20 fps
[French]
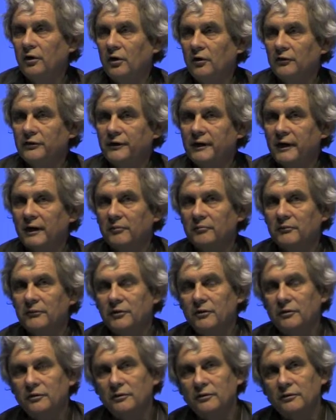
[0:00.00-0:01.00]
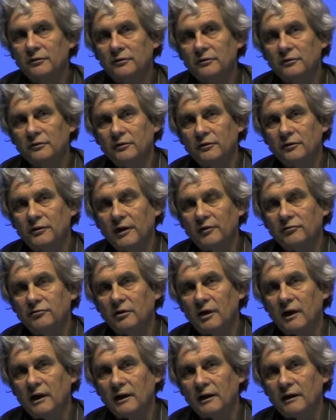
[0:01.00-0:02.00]
en termes de,
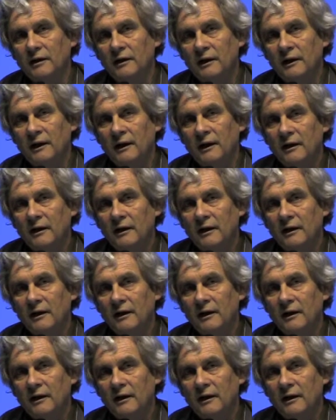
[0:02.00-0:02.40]
savoir